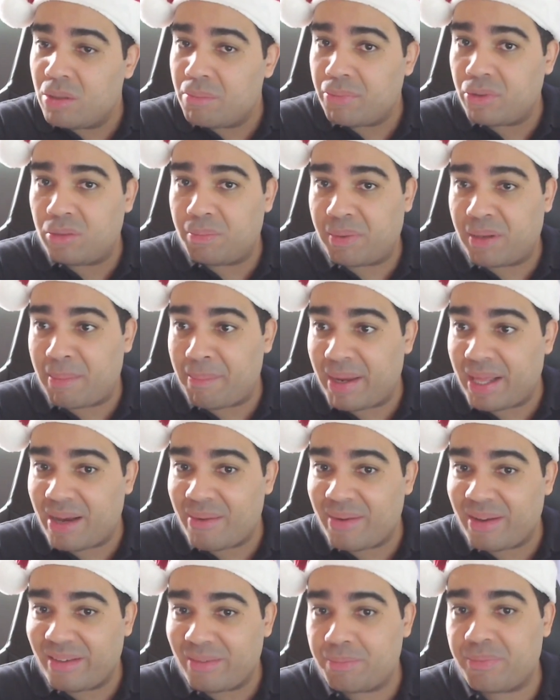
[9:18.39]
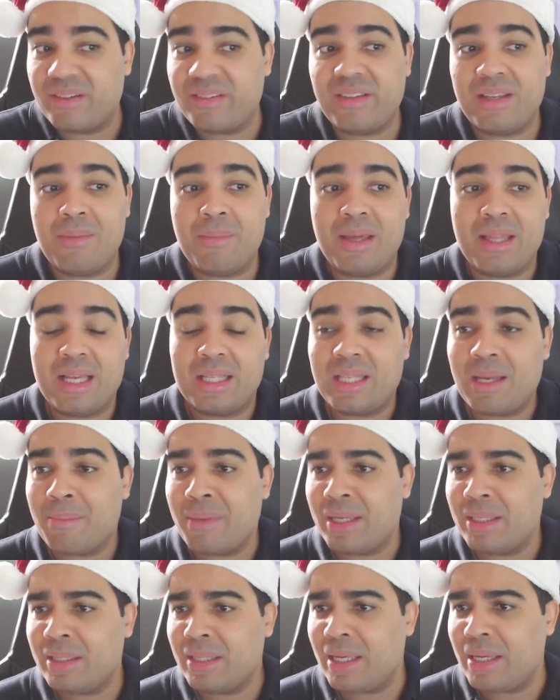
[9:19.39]
por primera vez, pues
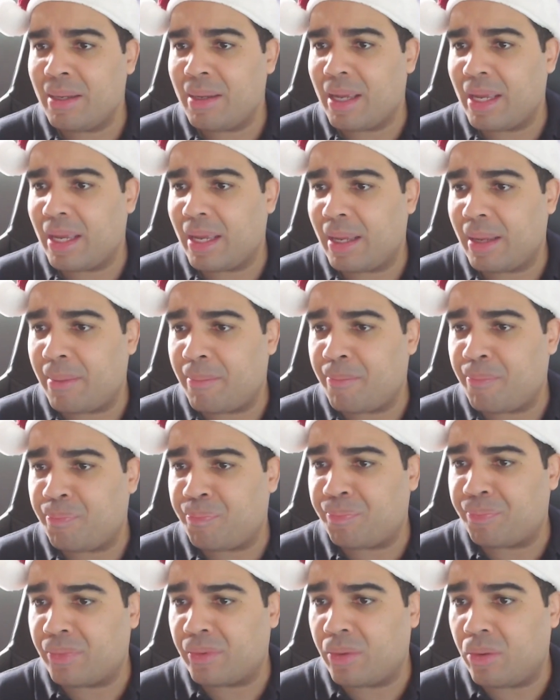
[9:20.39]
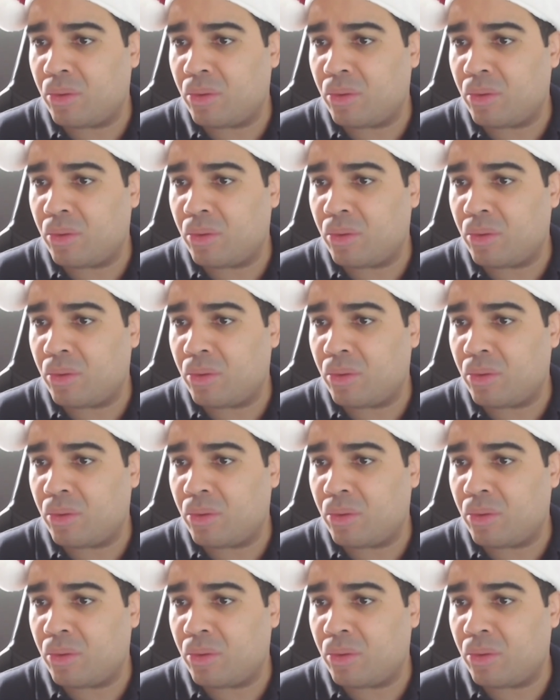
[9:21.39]
inmediatamente em,